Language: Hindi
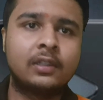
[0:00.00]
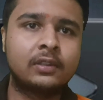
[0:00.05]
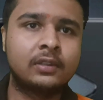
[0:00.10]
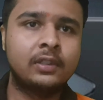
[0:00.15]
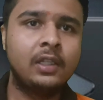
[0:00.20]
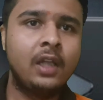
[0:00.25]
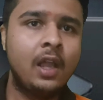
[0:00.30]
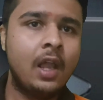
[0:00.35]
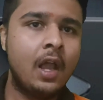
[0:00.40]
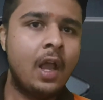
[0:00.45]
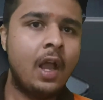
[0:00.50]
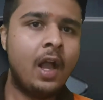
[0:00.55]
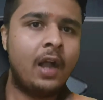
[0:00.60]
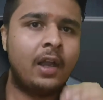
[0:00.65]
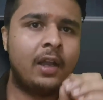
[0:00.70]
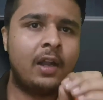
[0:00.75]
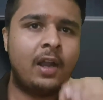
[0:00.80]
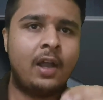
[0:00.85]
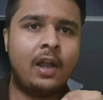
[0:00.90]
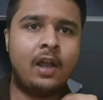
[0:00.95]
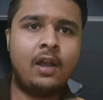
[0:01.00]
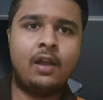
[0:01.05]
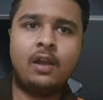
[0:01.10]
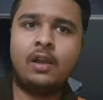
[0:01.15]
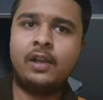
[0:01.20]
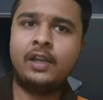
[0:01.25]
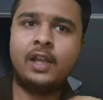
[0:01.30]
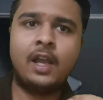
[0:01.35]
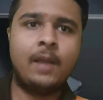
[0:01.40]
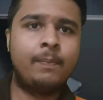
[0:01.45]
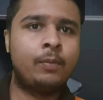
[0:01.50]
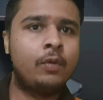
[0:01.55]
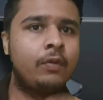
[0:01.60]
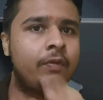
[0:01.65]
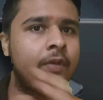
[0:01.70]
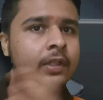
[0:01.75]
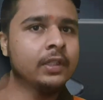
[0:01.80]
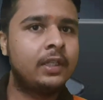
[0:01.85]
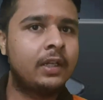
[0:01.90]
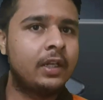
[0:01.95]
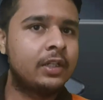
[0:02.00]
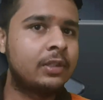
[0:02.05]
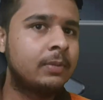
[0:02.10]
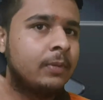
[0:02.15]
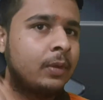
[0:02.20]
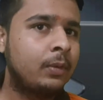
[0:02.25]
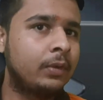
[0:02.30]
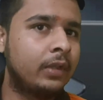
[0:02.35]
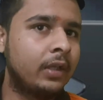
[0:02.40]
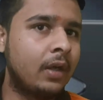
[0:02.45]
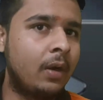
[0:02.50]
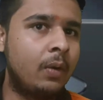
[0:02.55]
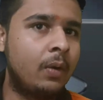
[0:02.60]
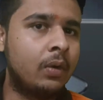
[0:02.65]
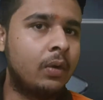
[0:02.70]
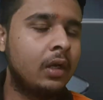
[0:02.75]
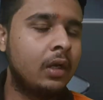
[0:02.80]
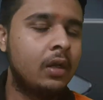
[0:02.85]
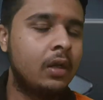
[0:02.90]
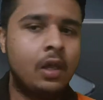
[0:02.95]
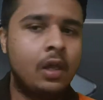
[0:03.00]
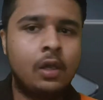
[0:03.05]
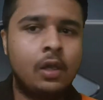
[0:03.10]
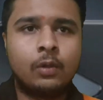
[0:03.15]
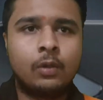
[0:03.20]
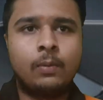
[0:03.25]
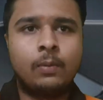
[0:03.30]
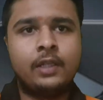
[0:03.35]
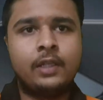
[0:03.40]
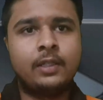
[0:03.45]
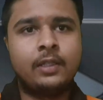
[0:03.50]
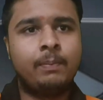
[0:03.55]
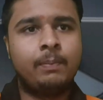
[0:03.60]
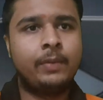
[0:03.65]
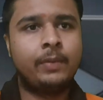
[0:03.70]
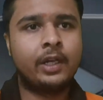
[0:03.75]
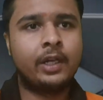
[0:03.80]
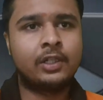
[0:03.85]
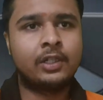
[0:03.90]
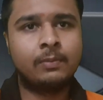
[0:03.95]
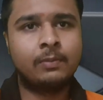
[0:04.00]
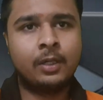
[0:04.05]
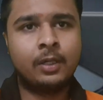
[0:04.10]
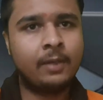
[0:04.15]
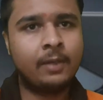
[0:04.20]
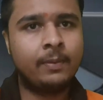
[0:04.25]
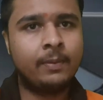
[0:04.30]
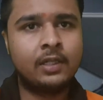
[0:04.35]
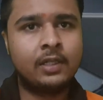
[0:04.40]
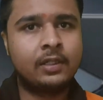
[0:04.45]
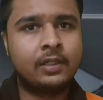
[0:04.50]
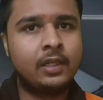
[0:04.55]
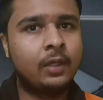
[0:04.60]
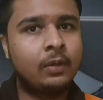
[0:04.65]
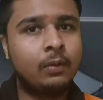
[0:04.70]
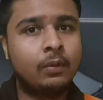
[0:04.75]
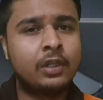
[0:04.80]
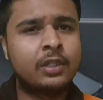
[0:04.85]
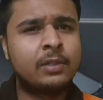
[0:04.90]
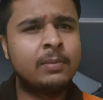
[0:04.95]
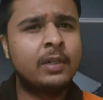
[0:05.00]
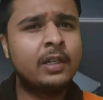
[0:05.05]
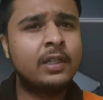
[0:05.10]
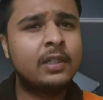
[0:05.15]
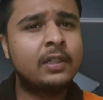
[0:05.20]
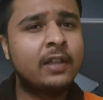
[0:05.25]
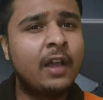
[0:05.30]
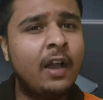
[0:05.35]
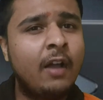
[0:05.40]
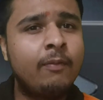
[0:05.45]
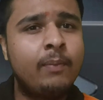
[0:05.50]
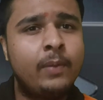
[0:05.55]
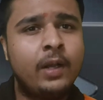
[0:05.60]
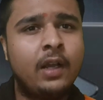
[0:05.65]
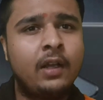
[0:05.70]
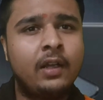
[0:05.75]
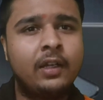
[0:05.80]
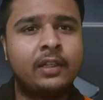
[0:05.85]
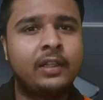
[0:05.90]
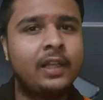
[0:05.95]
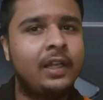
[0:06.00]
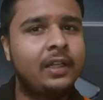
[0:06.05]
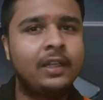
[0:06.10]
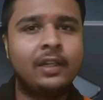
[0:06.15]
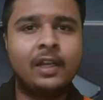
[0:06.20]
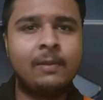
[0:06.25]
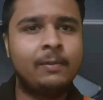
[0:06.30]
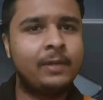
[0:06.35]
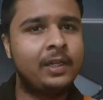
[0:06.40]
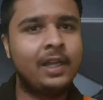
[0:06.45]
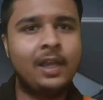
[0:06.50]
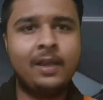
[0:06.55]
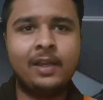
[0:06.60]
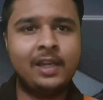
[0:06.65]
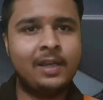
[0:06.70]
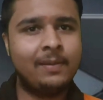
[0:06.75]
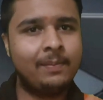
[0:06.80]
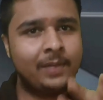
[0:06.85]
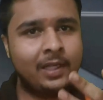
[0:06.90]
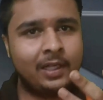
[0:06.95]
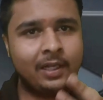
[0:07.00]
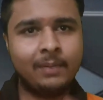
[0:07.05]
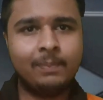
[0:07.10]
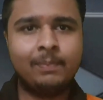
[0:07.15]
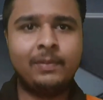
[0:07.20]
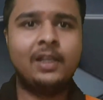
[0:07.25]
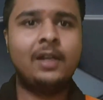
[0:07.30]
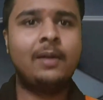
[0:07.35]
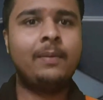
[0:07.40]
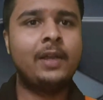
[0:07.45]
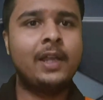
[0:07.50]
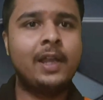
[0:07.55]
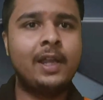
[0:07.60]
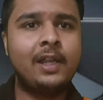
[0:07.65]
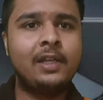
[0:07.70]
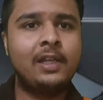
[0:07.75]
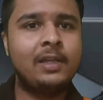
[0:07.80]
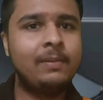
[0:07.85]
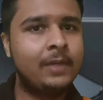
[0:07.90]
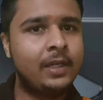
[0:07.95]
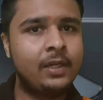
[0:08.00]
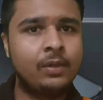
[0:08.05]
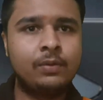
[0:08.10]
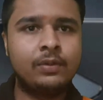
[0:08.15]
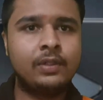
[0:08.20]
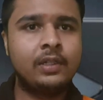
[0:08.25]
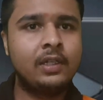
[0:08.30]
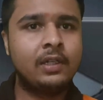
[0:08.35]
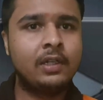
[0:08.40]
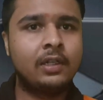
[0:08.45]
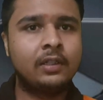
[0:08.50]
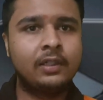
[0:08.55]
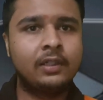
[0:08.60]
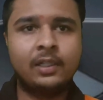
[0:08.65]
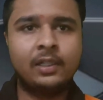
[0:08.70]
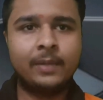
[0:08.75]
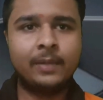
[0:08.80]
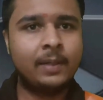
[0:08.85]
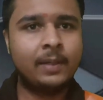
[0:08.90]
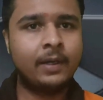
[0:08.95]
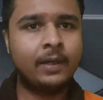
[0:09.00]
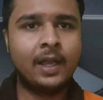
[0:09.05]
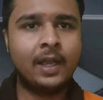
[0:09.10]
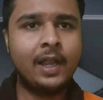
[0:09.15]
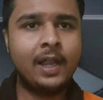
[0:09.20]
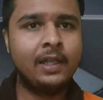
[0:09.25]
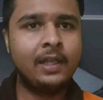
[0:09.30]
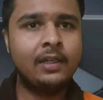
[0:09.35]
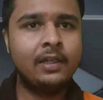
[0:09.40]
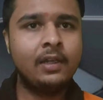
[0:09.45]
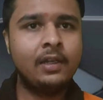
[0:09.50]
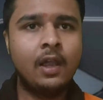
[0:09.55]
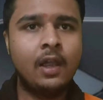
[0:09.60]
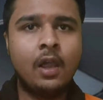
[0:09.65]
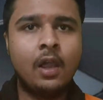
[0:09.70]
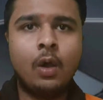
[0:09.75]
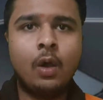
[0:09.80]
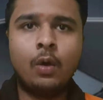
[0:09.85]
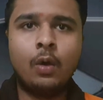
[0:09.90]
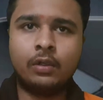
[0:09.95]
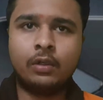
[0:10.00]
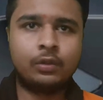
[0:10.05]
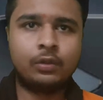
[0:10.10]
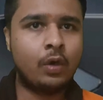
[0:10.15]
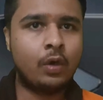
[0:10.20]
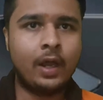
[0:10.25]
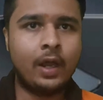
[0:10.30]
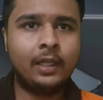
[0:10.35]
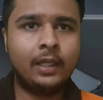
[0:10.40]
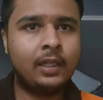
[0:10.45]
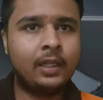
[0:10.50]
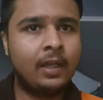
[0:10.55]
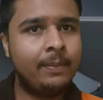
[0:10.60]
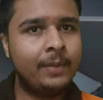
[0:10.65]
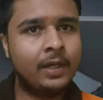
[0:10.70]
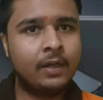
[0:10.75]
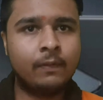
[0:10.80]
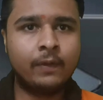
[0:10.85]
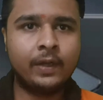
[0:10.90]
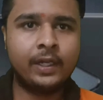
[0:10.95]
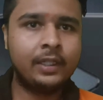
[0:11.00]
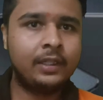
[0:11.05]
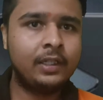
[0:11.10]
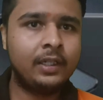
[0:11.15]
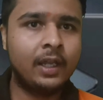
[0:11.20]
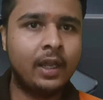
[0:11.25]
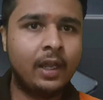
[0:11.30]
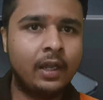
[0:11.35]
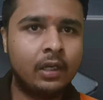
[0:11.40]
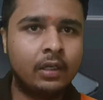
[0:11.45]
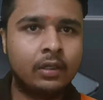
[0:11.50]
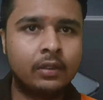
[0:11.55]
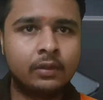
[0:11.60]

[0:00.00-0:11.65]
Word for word: सकते अगर ये आपको फिर से कस्टमर को देना होगा तो भाई साहब मैं कस्टमर के पास गया तो कस्टमर ने साफ मना कर दिया कि नहीं भैया ये मेरी मेरा तो है ही नहीं मैं यूज़ ही नहीं करती ये मैंने मंगाया ही नहीं और जो आया था मैंने वही दिया है